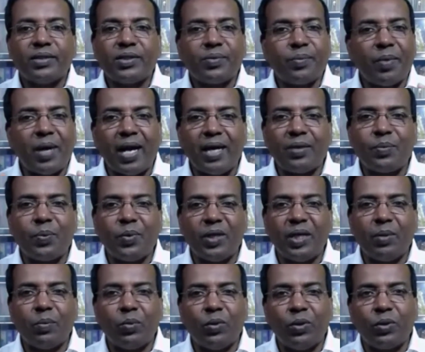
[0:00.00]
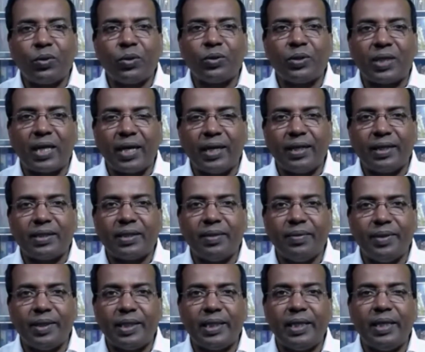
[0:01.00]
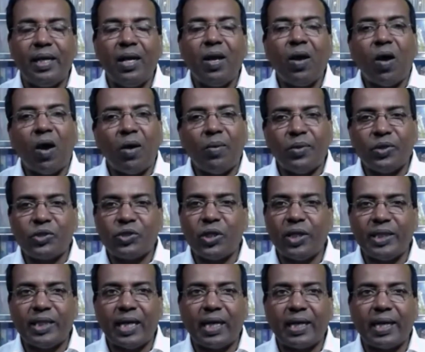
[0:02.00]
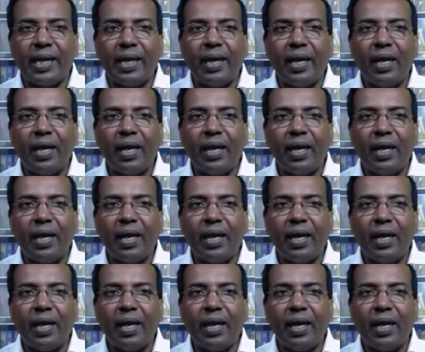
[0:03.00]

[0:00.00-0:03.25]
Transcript: স্মার্টফোনে ব্লুটুথ কানেক্টিভিটি অবশ্যই থাকে